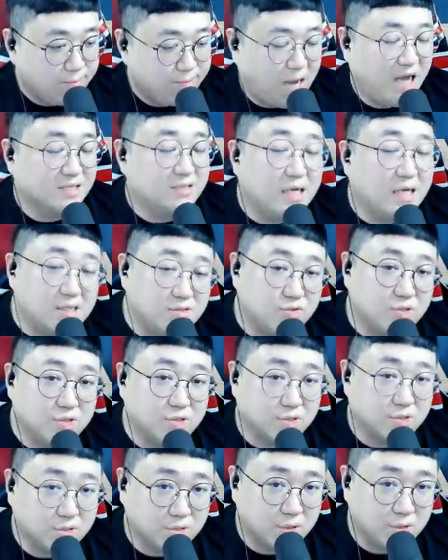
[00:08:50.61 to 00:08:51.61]
반할 수
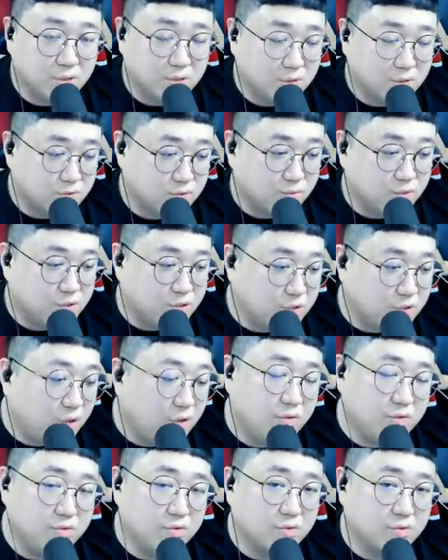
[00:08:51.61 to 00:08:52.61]
있는 좀
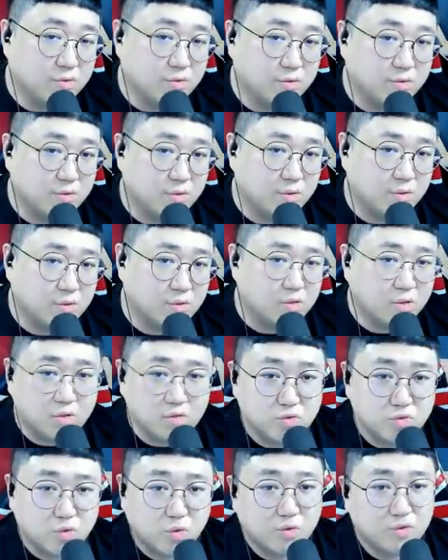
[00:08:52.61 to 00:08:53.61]
그런
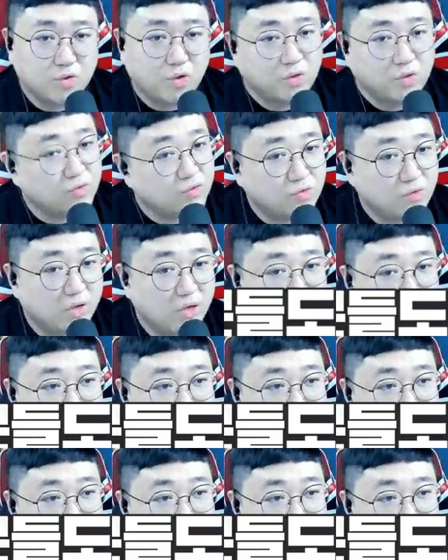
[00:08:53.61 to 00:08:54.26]
그런 쪽으로 연구를